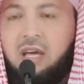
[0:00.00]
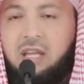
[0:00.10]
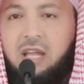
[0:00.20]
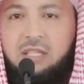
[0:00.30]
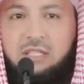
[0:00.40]

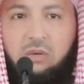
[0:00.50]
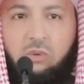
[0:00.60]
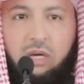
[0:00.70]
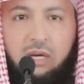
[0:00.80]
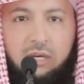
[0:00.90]
вынесут
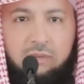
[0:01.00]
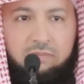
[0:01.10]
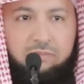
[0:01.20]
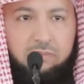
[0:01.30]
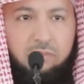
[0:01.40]
адского
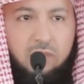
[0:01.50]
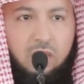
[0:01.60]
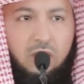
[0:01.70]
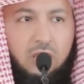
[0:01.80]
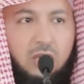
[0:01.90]
огня
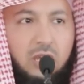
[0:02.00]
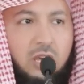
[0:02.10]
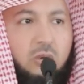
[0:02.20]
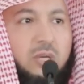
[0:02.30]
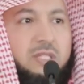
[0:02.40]

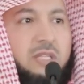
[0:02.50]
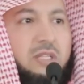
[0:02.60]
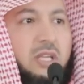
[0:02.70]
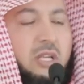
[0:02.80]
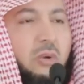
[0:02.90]

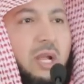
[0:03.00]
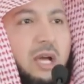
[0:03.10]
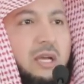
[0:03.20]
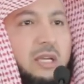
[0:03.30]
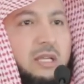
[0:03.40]
братья по
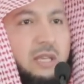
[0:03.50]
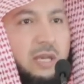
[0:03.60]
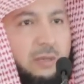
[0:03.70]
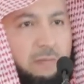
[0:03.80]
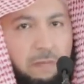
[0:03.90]
религии и по
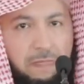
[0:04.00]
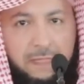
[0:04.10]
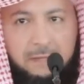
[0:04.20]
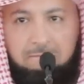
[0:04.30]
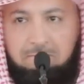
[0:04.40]

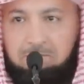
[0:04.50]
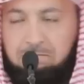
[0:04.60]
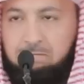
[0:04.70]
убеждениям.